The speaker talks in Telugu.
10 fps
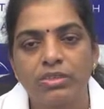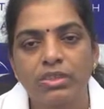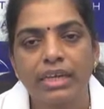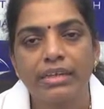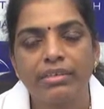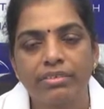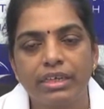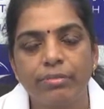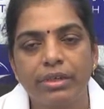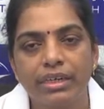సో దానికి
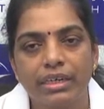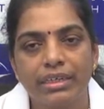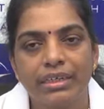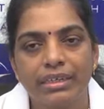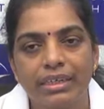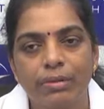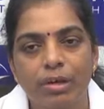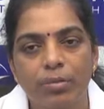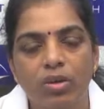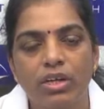ట్రీట్మెంట్ అనేది ఏంటంటే
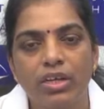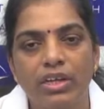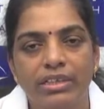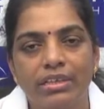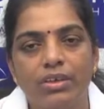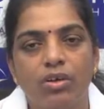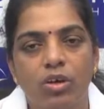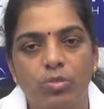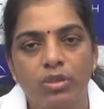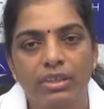మన బాడీలో ఏదైతే
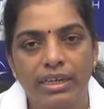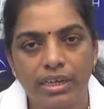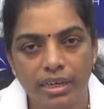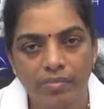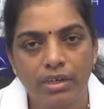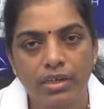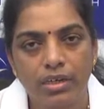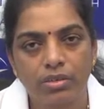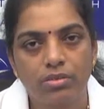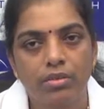హార్మోన్ తయారు
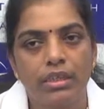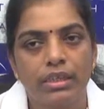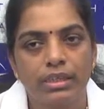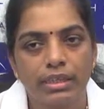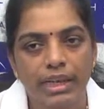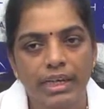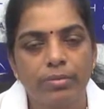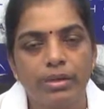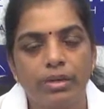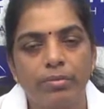అవ్వట్లేదో దాన్ని
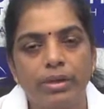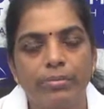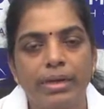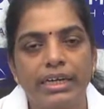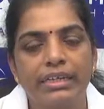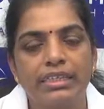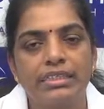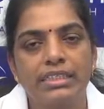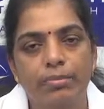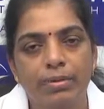మనం బయట
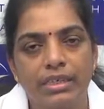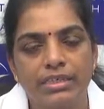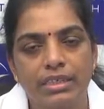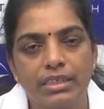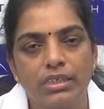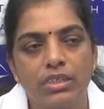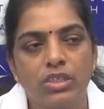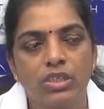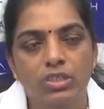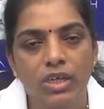నుంచి సప్లై చేయాలి
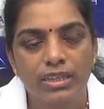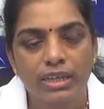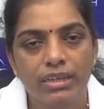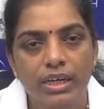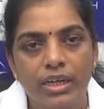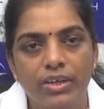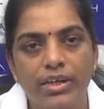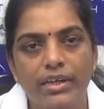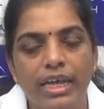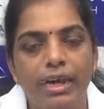సో అదే
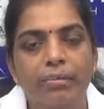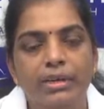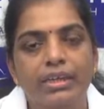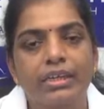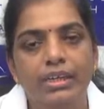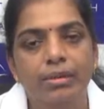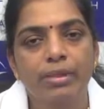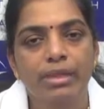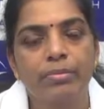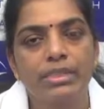థైరాయిడ్ ట్యాబ్లెట్ కింద
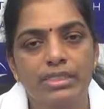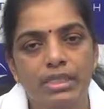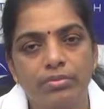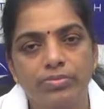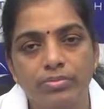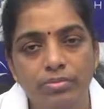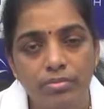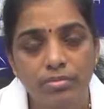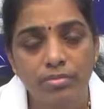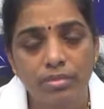మనం ఇస్తాం
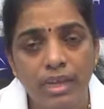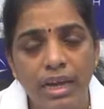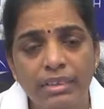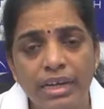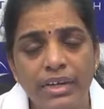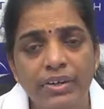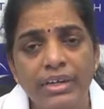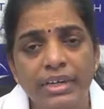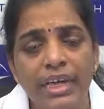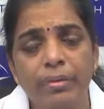ఆ
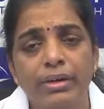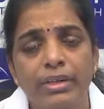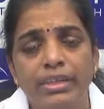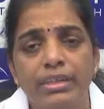థైరాయిడ్ ట్యాబ్లెట్